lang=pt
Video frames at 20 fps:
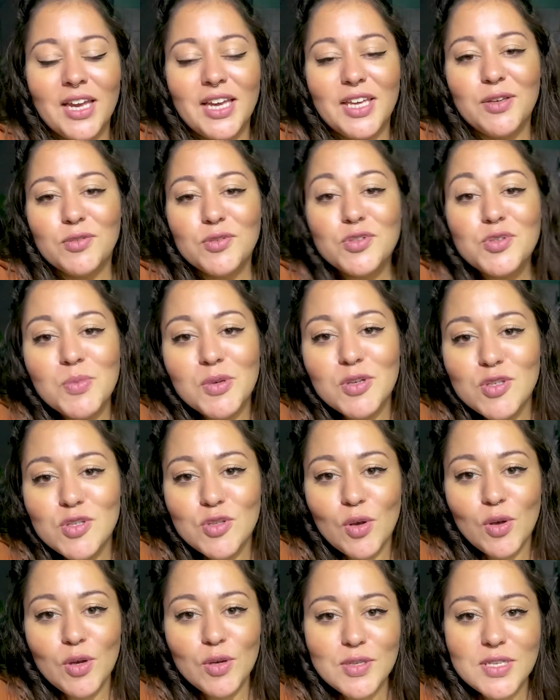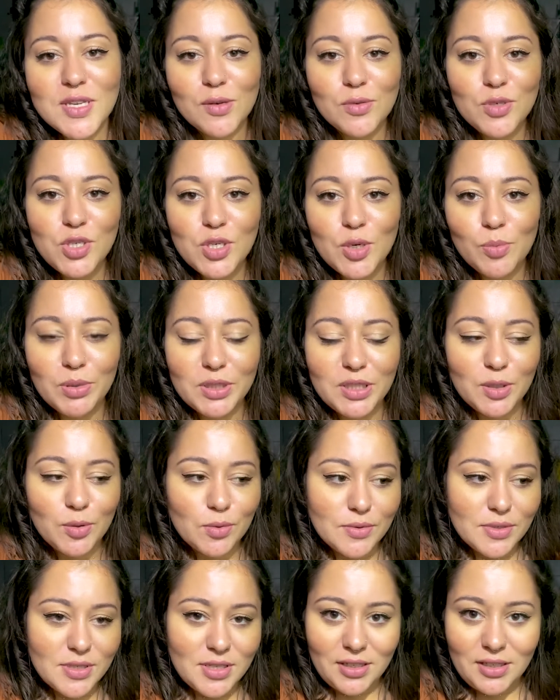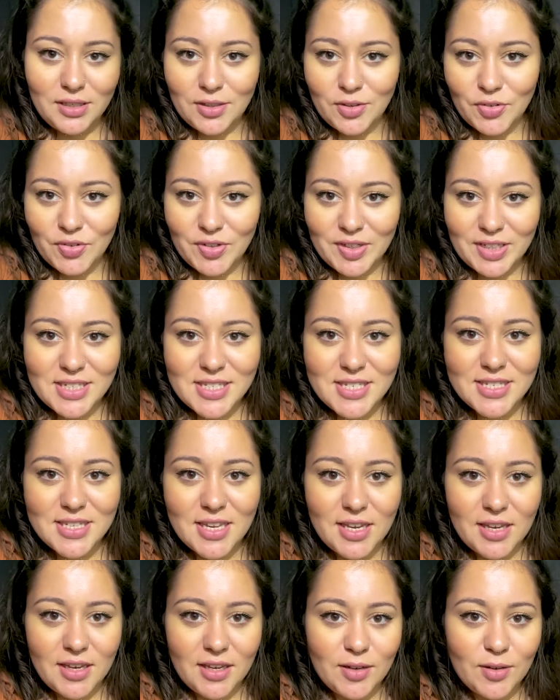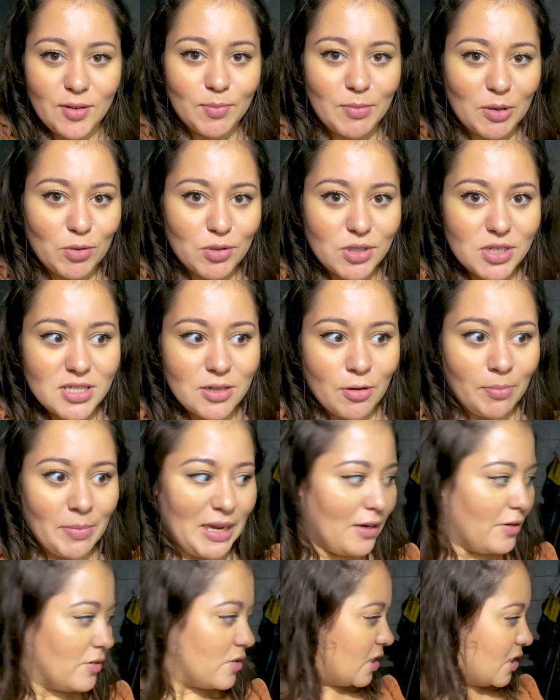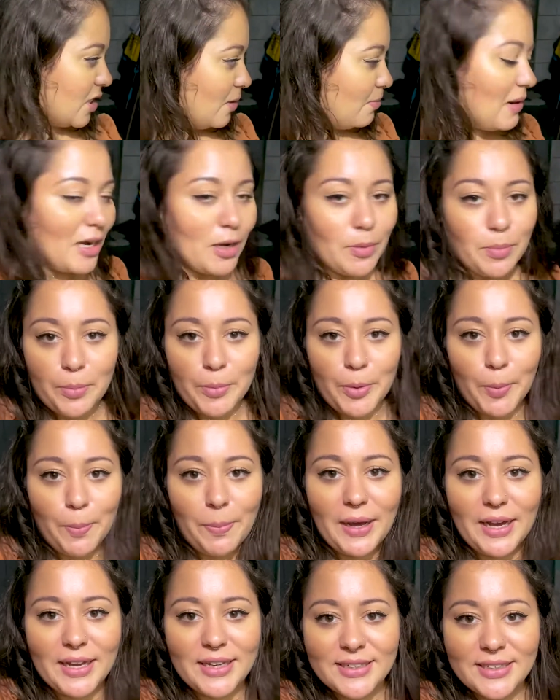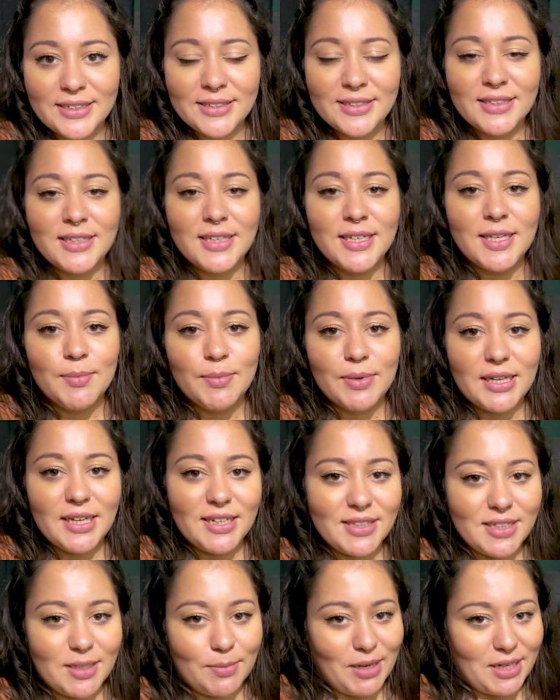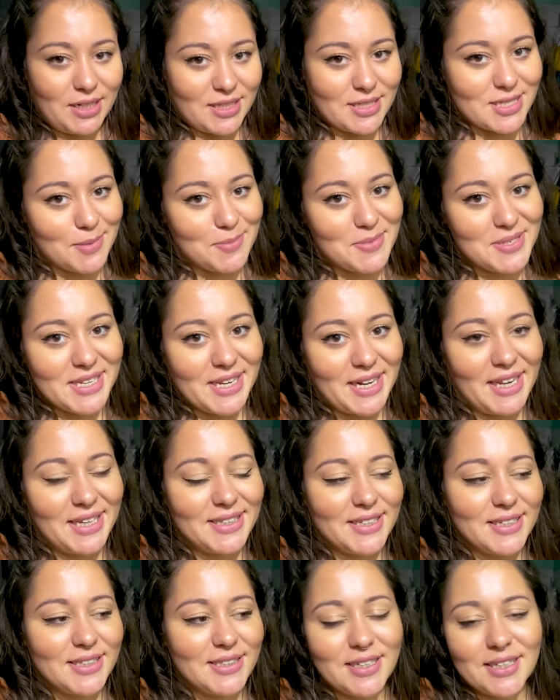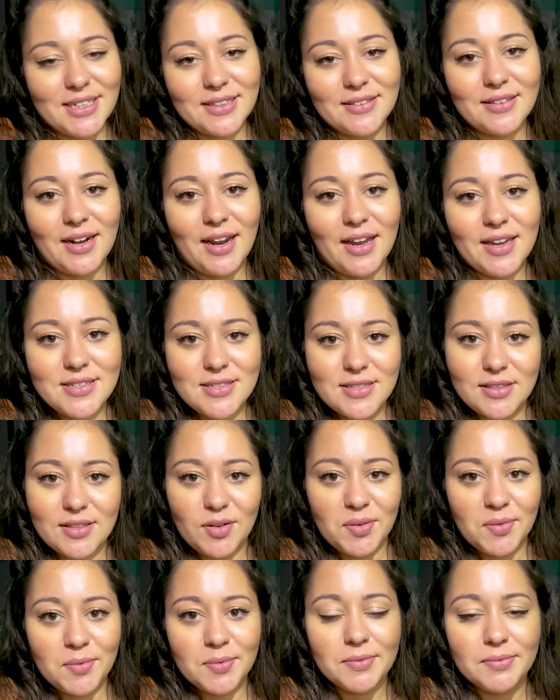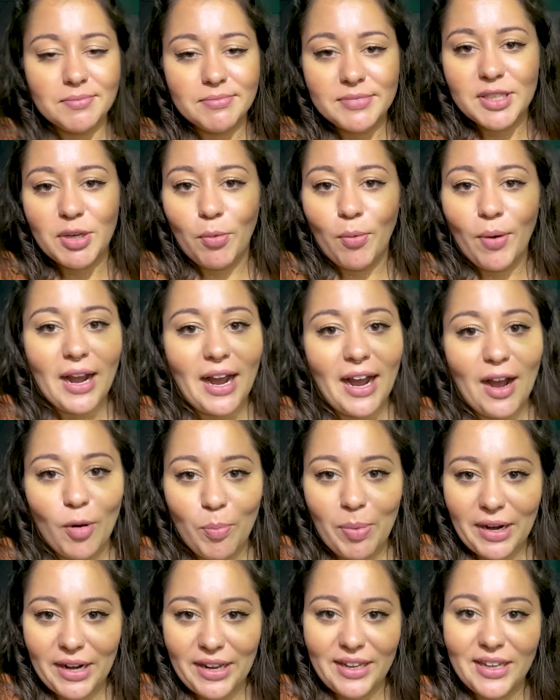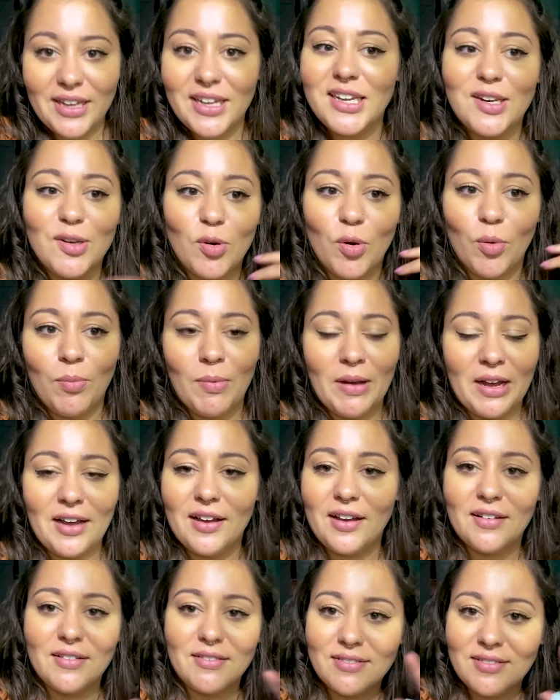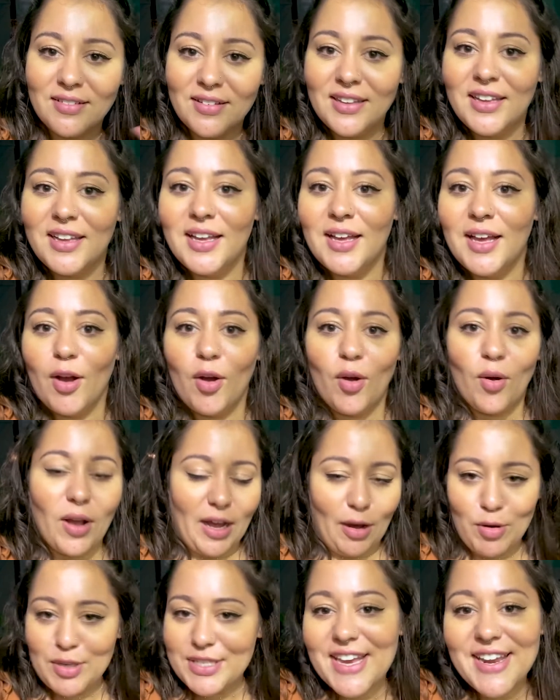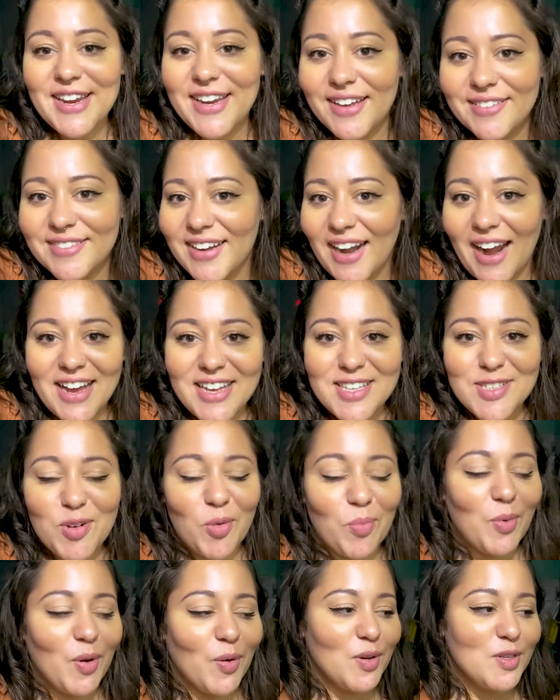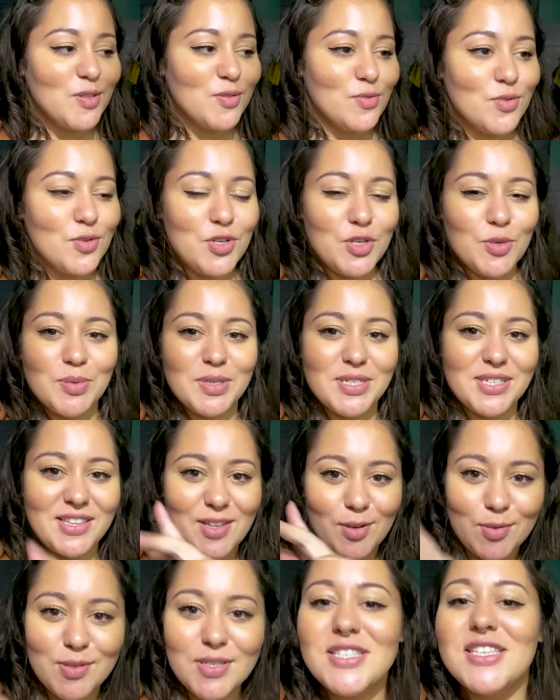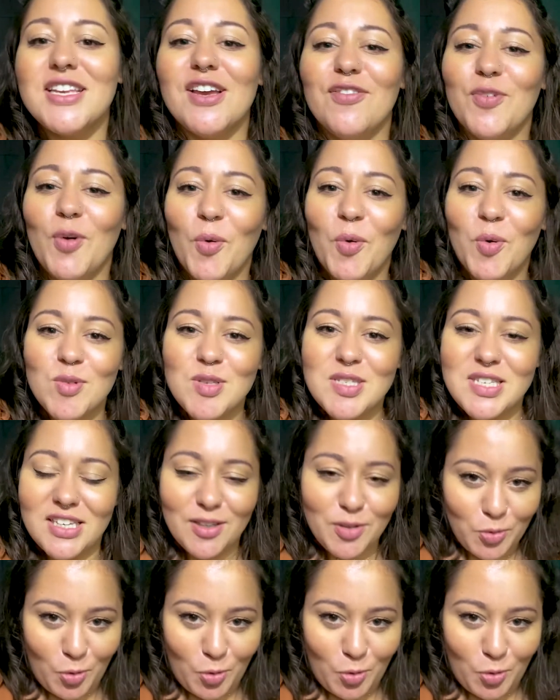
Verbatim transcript: E um dos meus sonhos é um dia poder conseguir oferecer uma condição melhor de trabalho pro meu pai, né? Porque ele trabalha nessa bicicleta que tá aqui atrás, então ter um carro para ele com uma carroceria atrás, alguma coisa do tipo. E se Deus quiser, vou conseguir.